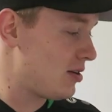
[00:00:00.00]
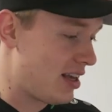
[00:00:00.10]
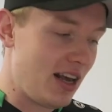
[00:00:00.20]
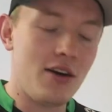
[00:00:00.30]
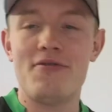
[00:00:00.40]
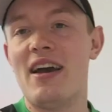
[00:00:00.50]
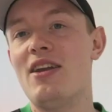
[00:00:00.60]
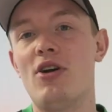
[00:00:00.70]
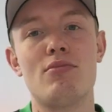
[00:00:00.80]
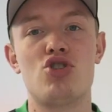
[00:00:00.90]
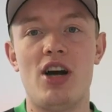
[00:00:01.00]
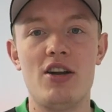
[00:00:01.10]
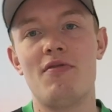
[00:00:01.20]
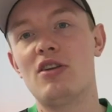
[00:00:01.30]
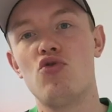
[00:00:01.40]
jeder Fan, der heute im
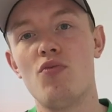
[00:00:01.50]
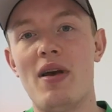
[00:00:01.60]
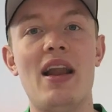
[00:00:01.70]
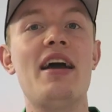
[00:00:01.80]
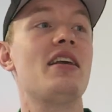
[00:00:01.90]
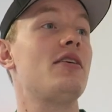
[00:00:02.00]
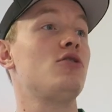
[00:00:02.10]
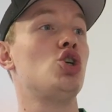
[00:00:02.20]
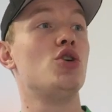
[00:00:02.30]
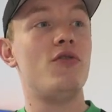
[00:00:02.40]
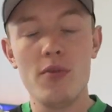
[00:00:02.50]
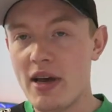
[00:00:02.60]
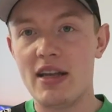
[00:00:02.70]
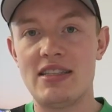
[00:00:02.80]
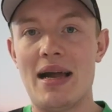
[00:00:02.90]
Stadion war, tut mir leid. Ich
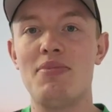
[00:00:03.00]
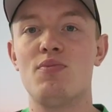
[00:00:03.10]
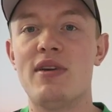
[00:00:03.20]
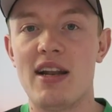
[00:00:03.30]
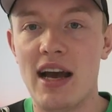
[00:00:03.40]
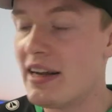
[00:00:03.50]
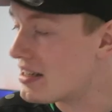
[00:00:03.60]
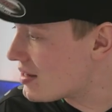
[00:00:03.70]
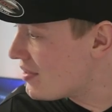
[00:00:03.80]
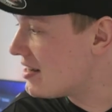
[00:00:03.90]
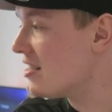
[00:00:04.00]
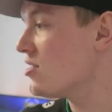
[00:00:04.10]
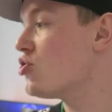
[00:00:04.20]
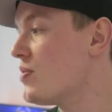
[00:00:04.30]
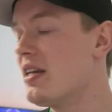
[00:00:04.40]
schwimme in Selbstmitleid, dass ich mir
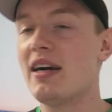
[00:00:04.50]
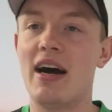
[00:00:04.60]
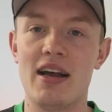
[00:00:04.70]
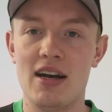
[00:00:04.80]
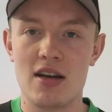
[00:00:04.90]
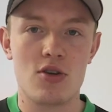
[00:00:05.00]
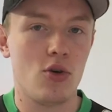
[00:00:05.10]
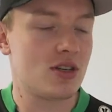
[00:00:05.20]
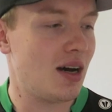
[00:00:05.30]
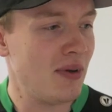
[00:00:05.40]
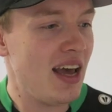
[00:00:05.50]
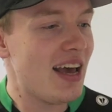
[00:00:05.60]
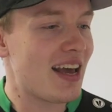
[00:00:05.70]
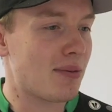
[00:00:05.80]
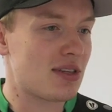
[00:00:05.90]
dieses Spiel gerade angeguckt habe.
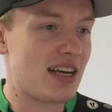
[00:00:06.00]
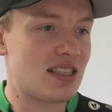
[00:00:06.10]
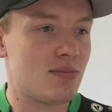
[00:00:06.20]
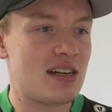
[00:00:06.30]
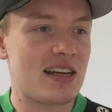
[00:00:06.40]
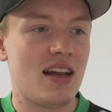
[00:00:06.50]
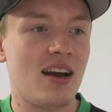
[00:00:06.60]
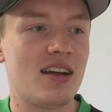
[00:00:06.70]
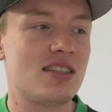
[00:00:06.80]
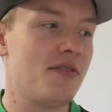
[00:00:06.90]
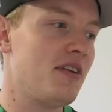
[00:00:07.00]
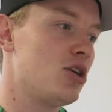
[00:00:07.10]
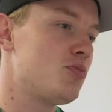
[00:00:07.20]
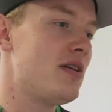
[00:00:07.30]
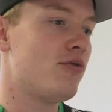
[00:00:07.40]
Ich habe das erste Mal seit langer Zeit
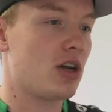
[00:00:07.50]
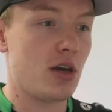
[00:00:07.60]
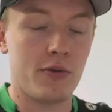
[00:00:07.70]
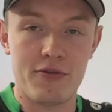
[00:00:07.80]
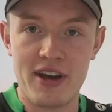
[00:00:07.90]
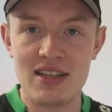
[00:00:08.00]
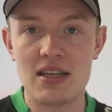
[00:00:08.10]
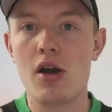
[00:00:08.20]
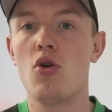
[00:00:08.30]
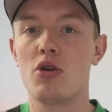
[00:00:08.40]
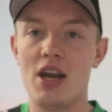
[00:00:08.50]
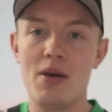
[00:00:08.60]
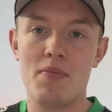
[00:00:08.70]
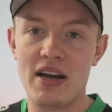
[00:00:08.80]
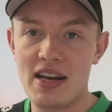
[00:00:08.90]
wieder ein Spiel wirklich auf dem Fernseher geguckt,
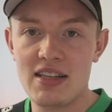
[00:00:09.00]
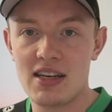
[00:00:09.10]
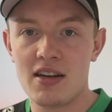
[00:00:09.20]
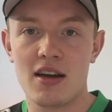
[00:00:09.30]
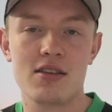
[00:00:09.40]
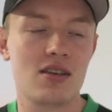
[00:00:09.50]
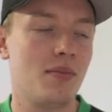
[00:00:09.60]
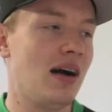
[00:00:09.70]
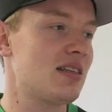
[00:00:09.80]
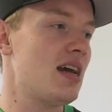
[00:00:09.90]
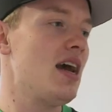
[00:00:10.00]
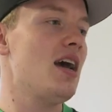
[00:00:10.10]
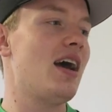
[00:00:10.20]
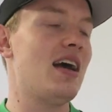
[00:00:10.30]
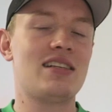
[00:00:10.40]
nebenbei nichts anderes gemacht.
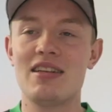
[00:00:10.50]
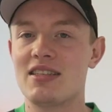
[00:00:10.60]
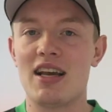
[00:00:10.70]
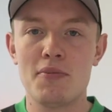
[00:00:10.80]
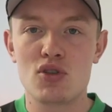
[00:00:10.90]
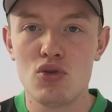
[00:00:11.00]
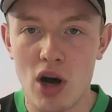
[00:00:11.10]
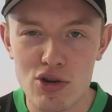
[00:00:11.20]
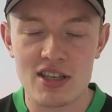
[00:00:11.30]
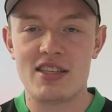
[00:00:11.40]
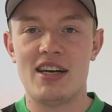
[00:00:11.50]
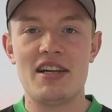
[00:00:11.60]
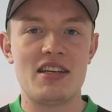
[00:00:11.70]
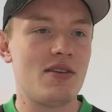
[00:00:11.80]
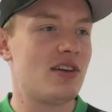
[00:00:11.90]
Es hat sich absolut
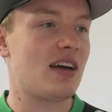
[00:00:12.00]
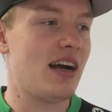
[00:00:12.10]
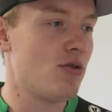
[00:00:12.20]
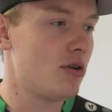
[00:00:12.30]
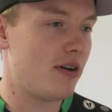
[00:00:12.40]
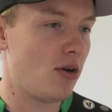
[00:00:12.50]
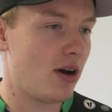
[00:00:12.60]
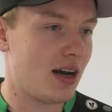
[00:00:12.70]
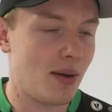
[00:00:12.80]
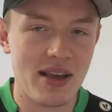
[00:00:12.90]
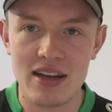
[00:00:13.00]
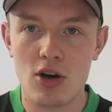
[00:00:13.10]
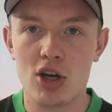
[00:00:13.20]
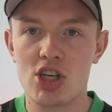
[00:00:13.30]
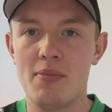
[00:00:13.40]
ausgezahlt, indem wir 3-0 verloren haben. Ich hätte
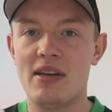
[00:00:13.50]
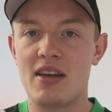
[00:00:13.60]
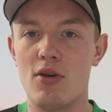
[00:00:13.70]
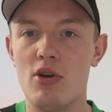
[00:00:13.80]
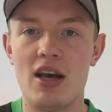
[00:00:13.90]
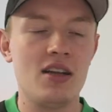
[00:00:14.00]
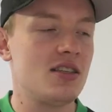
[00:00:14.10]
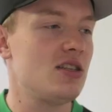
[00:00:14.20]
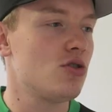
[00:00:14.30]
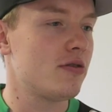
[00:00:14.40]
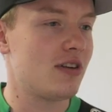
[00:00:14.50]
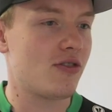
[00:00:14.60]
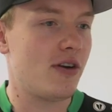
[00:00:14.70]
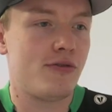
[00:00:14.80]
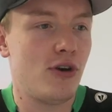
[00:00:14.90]
auch anscheinend mein Trikot nicht anziehen dürfen.
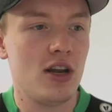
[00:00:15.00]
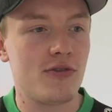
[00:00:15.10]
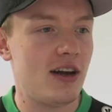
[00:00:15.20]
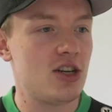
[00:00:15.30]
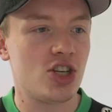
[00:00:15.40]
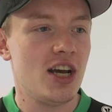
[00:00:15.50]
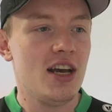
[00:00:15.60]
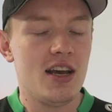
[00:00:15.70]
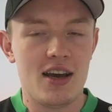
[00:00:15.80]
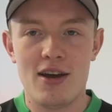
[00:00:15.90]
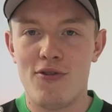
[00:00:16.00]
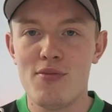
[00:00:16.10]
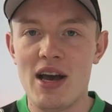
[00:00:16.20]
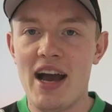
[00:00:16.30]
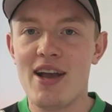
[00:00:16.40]
Das war völlig falsch äh,
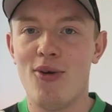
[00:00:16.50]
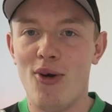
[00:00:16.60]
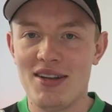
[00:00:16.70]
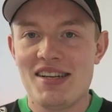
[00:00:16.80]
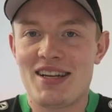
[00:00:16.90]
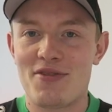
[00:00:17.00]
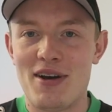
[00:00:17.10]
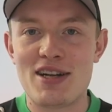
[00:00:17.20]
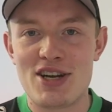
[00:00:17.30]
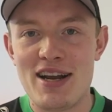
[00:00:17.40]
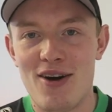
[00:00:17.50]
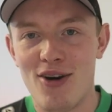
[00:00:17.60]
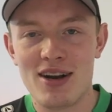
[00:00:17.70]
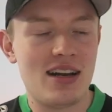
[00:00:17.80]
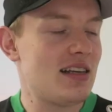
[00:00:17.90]
von mir eingeordnet. Das war anscheinend
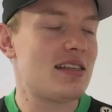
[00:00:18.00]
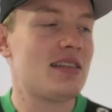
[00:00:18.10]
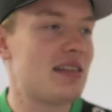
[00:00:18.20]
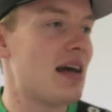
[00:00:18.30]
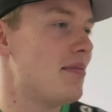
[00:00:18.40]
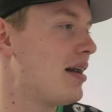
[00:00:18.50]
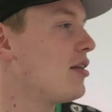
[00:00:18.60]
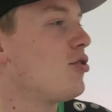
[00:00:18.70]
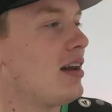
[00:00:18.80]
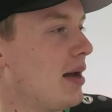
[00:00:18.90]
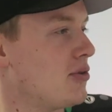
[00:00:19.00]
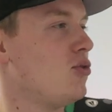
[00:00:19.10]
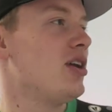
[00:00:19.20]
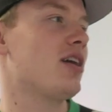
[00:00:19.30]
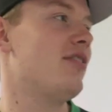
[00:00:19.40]
auch, und das ist ja immer natürlich
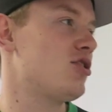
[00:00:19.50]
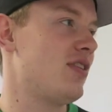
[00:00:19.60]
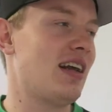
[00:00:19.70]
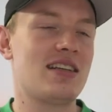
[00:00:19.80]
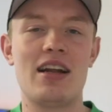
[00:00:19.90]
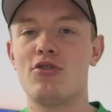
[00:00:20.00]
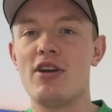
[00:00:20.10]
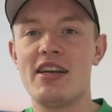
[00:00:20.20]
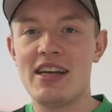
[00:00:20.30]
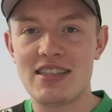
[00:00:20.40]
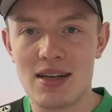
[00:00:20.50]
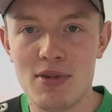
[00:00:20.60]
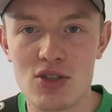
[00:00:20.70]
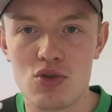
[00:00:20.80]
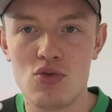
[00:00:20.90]
absoluter Quatsch, weil das hat natürlich nichts
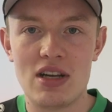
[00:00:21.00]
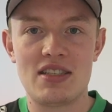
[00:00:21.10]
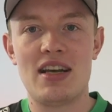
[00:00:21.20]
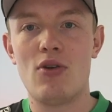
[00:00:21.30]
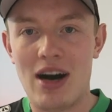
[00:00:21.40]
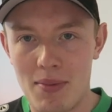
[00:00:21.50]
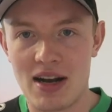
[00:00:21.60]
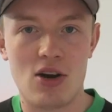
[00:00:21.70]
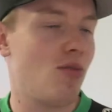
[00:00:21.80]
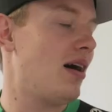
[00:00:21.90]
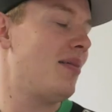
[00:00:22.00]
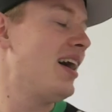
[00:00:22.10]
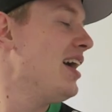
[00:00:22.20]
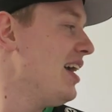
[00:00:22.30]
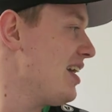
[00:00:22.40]
damit zu tun. Das ist ja nur Aberglaube.
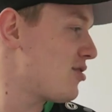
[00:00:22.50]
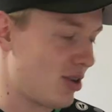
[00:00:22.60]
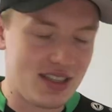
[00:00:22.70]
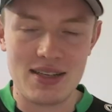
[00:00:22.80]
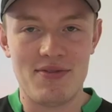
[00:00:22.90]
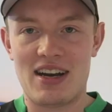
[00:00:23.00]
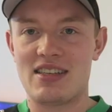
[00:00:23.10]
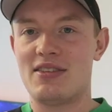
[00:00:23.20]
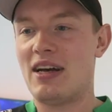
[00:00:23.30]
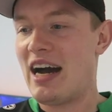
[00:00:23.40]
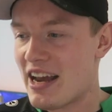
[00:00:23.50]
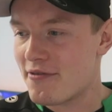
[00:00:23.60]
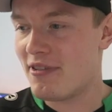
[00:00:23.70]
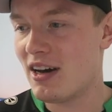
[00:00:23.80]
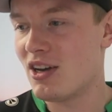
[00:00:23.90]
Aber trotzdem war das
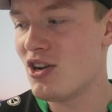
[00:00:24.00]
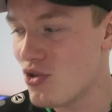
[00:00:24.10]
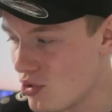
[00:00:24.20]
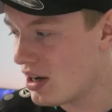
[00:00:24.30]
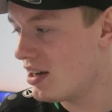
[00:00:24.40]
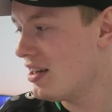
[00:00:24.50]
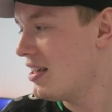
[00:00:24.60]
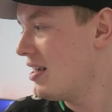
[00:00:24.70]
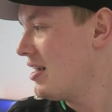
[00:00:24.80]
einfach nur